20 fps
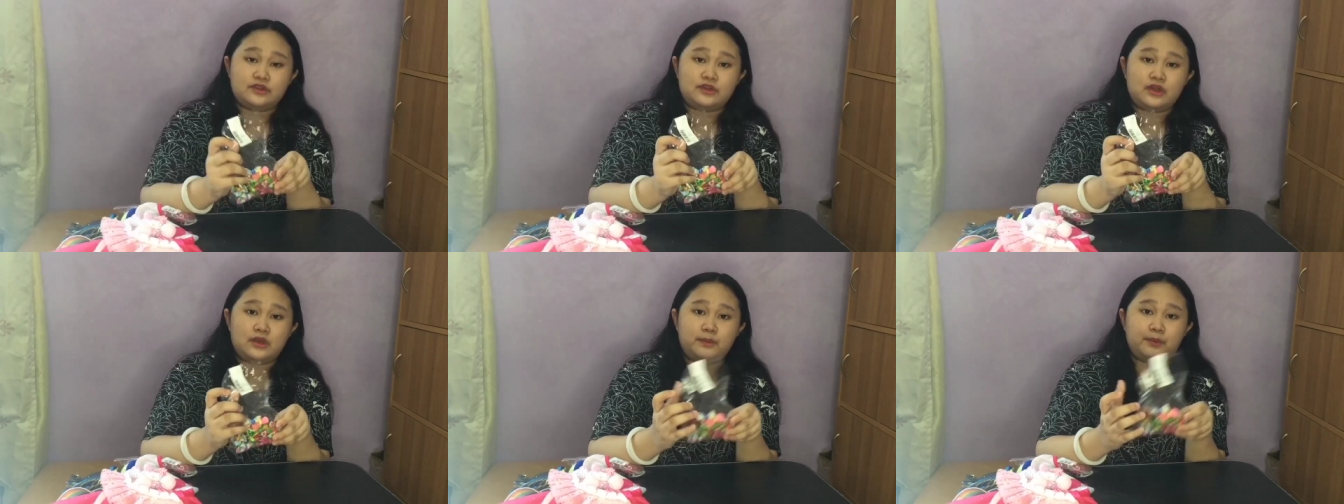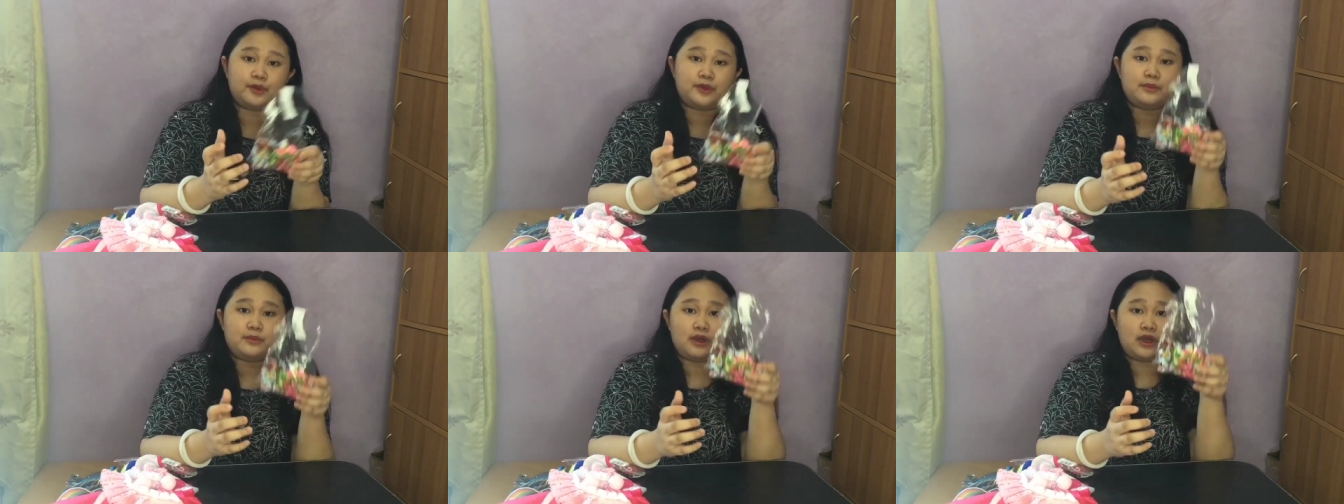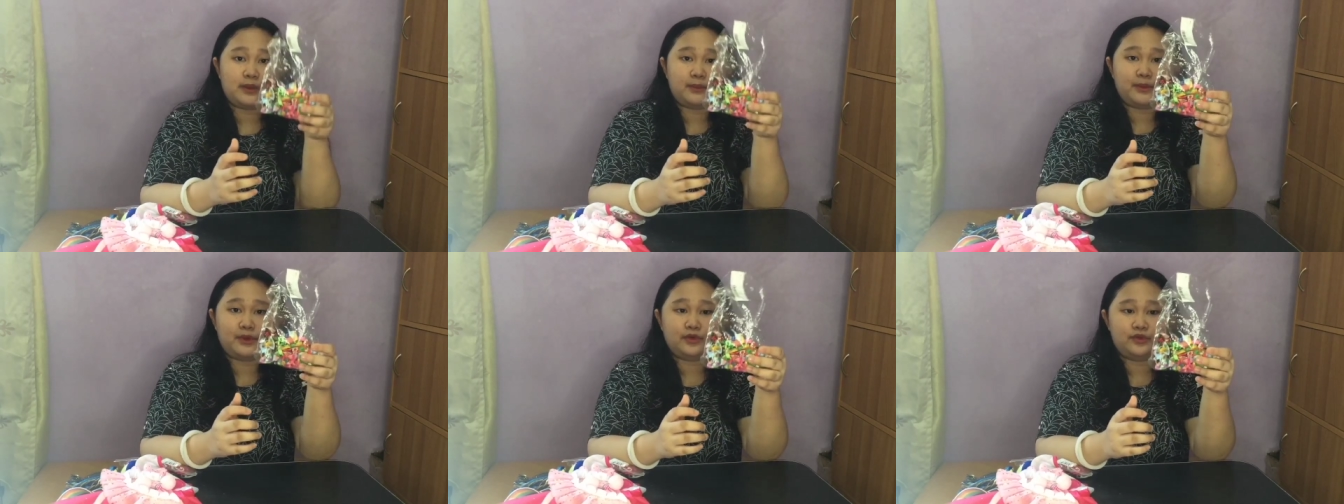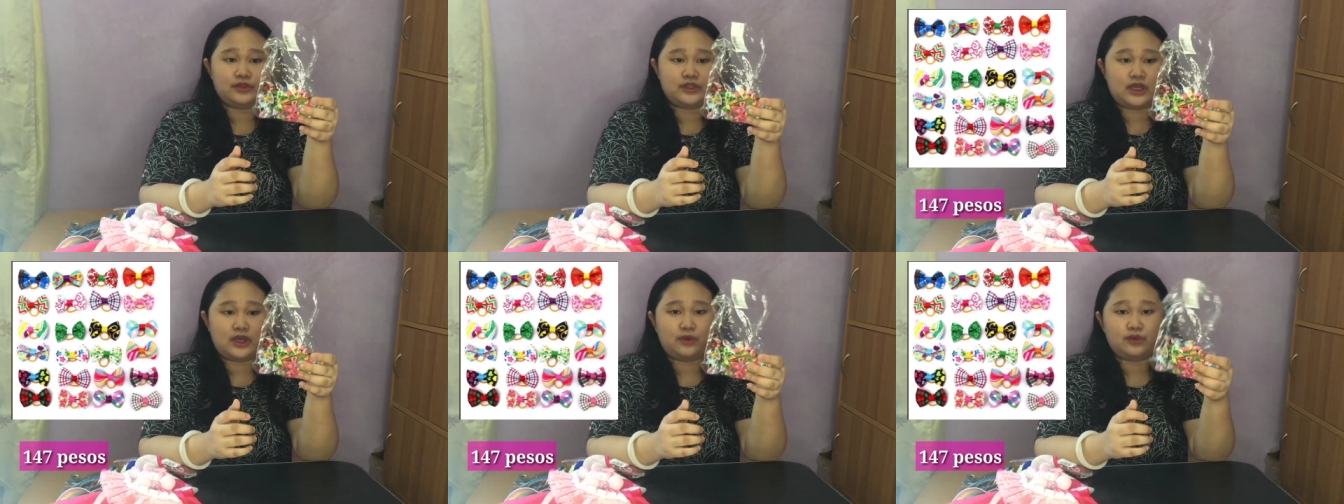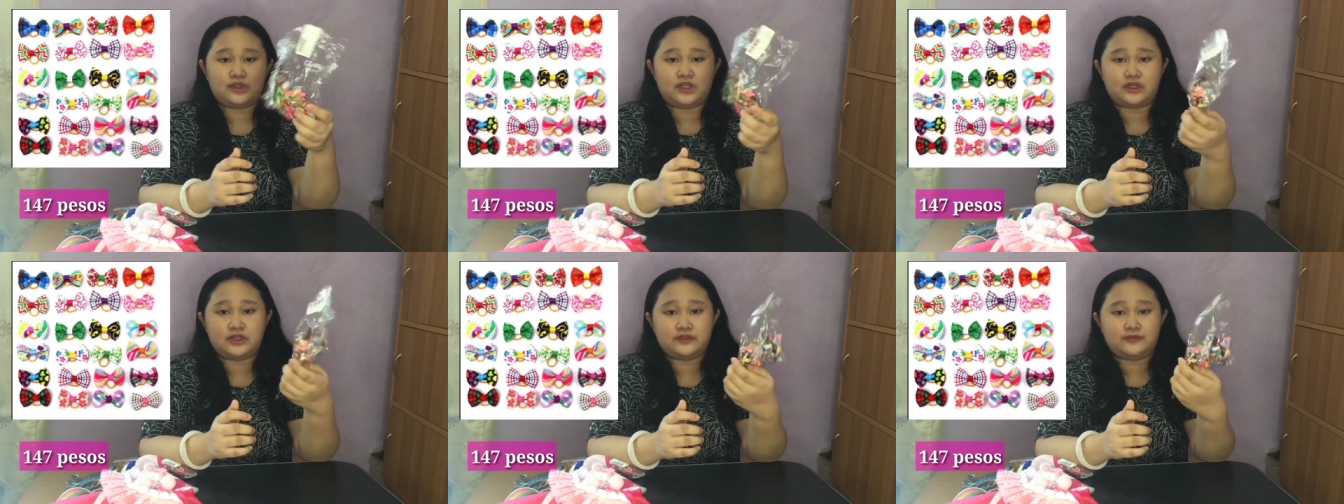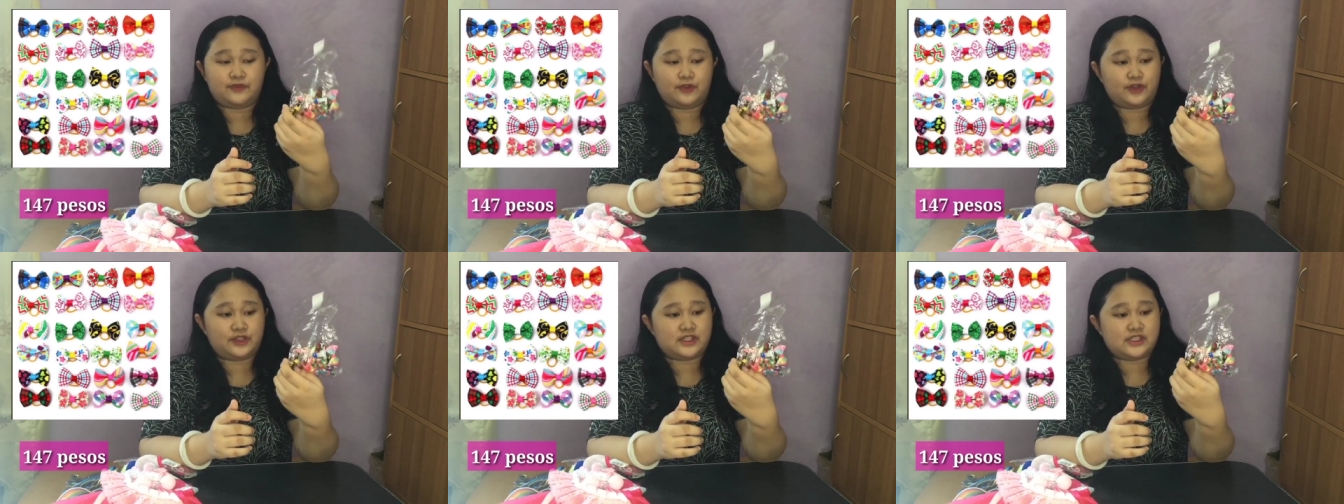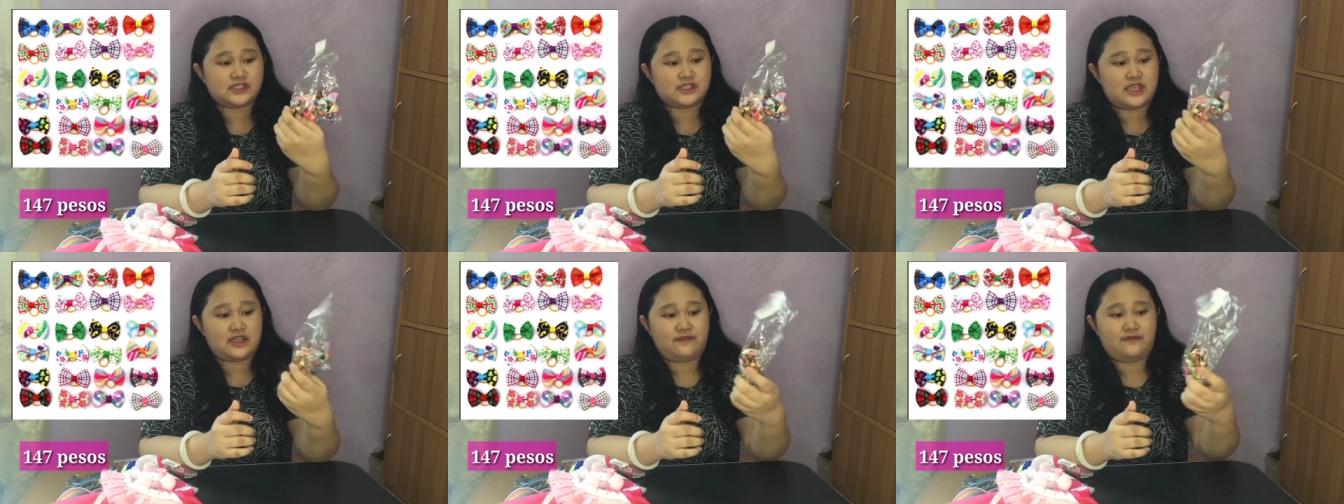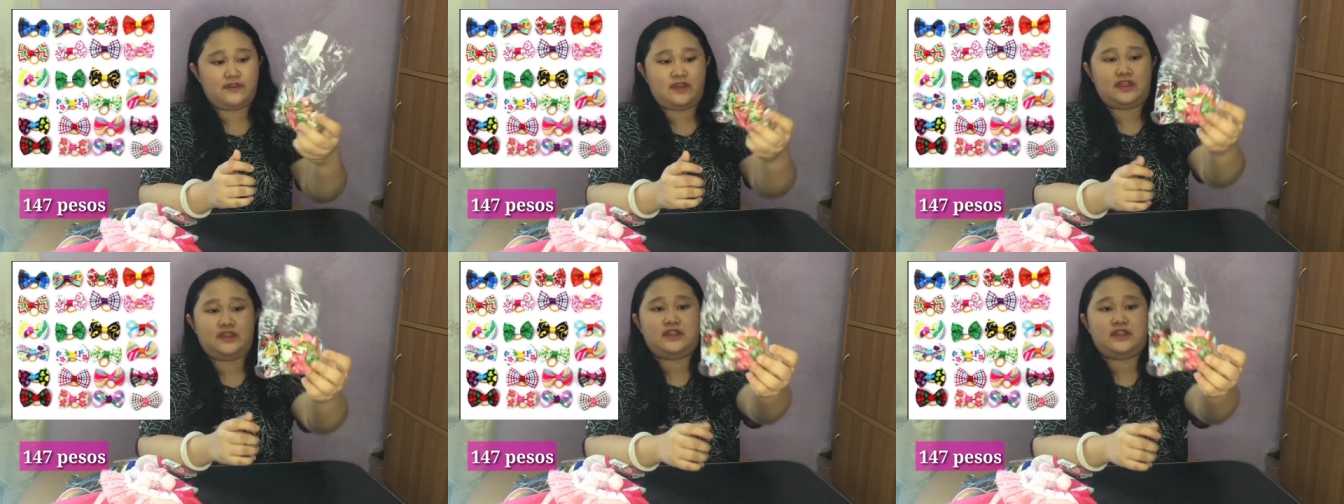Ito nga po yung mga bow niya, 147.